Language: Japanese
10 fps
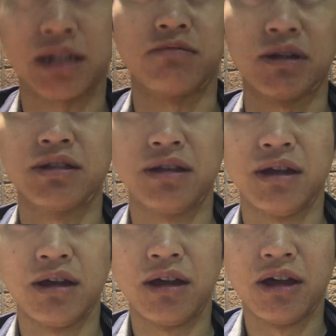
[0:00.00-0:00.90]
せます
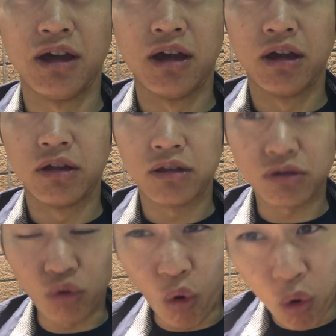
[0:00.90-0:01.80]

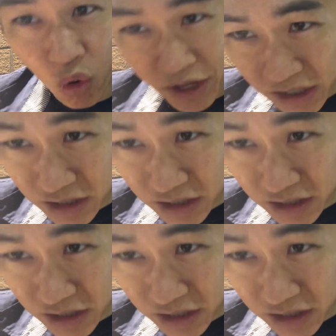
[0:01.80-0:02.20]
これが